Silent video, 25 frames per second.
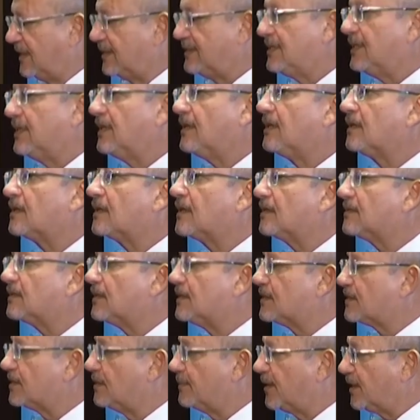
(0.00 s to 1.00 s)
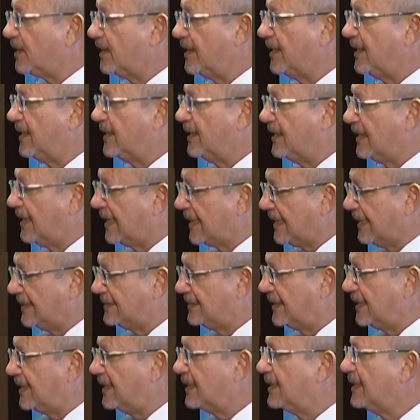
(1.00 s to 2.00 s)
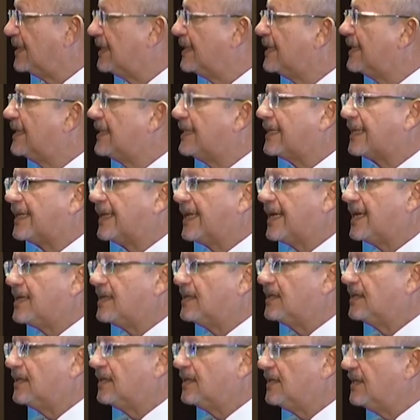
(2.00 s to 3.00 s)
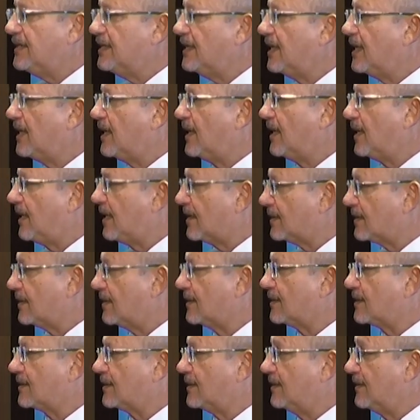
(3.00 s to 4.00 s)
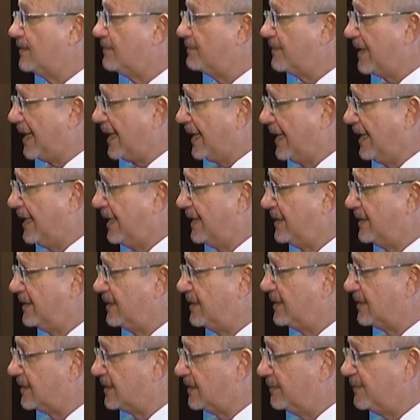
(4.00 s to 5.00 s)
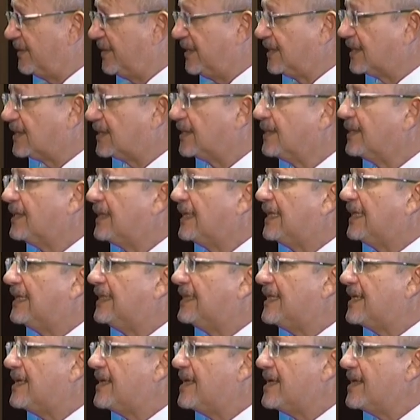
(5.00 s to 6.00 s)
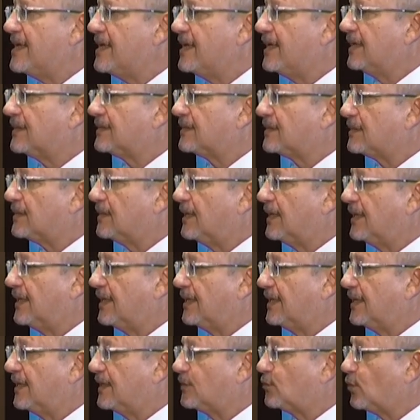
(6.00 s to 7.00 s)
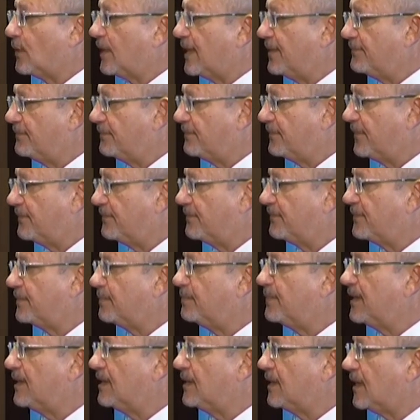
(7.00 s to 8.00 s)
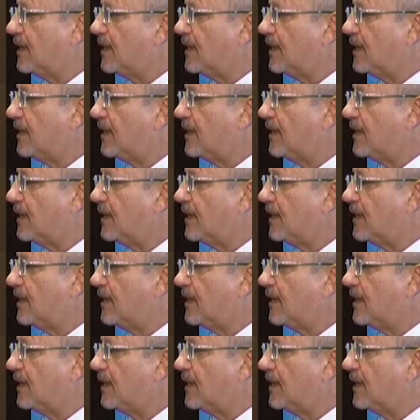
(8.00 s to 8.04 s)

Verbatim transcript: هذه الإجراءات الاستباقية اللي أخذها كان ليها أثر فعال كبير إن هي تخفف من